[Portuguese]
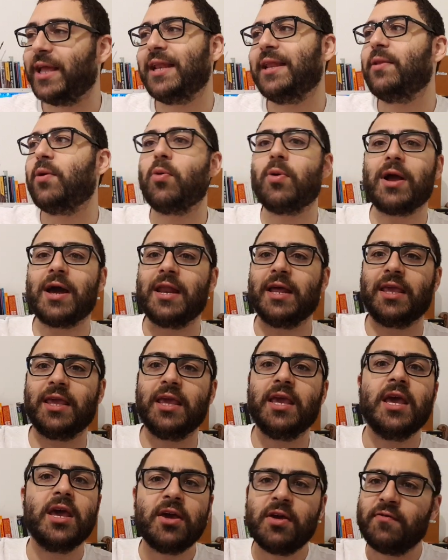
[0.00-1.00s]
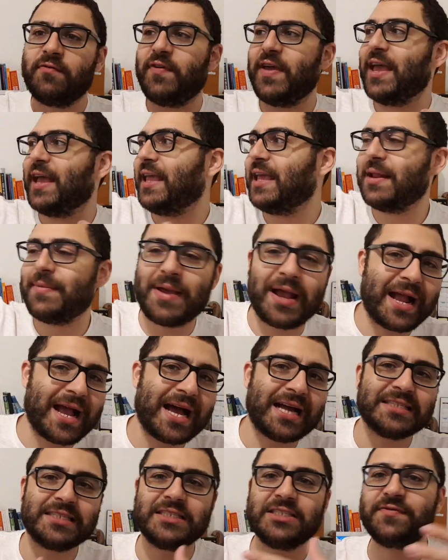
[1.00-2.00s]
Ele não é um cara que vem aqui na minha
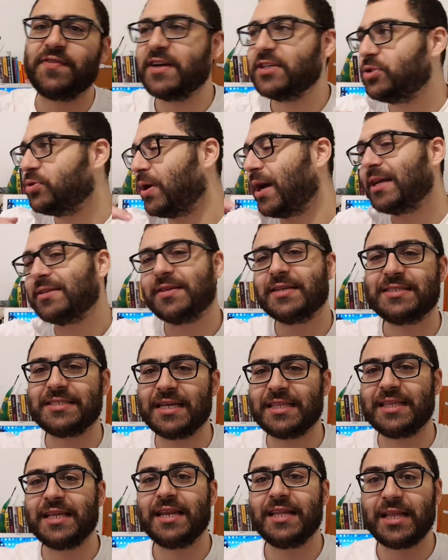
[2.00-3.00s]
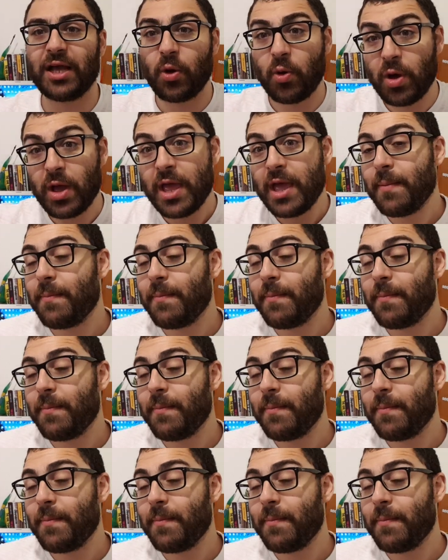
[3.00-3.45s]
casa, a gente faz churrasco, etc e tal.